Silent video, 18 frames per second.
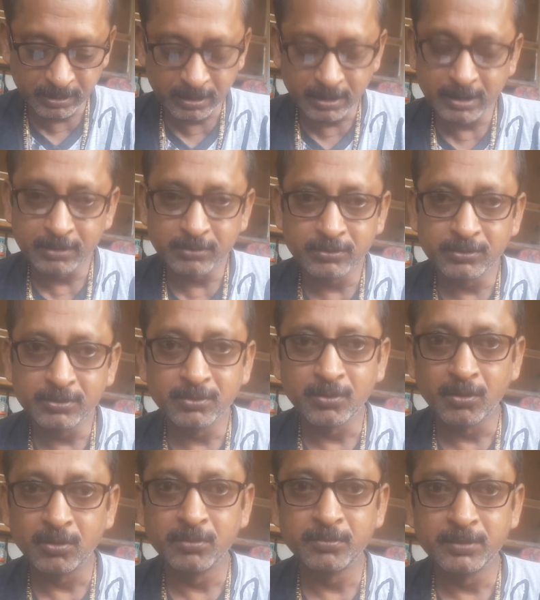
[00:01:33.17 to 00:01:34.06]
আর এখন তো
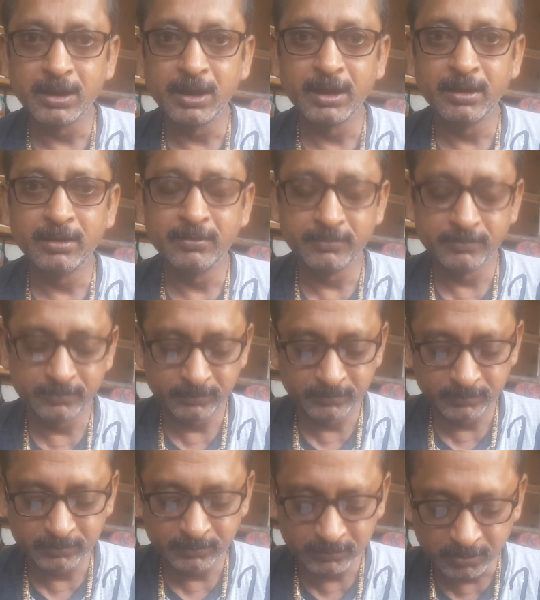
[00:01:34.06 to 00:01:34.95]
গরমকাল
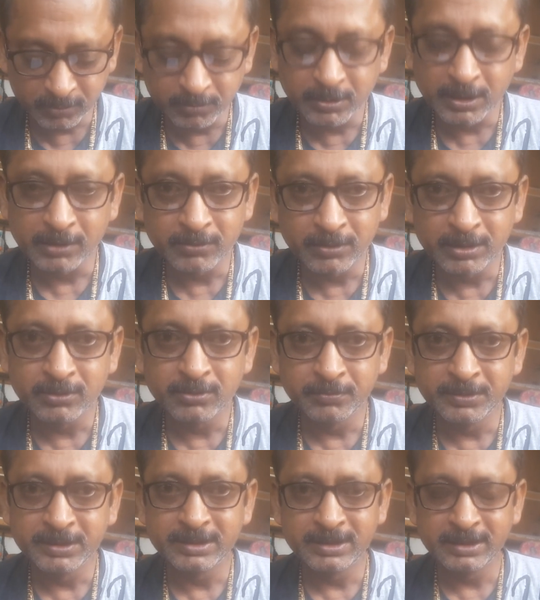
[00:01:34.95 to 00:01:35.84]
তবু এখন
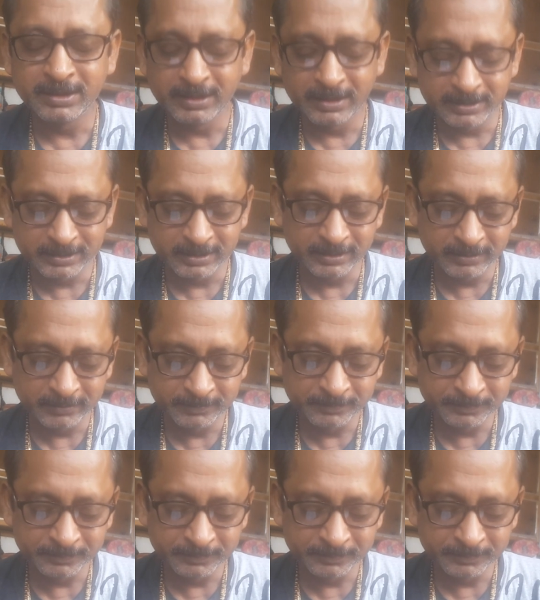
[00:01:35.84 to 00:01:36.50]
একটু বৃষ্টি দিয়েছে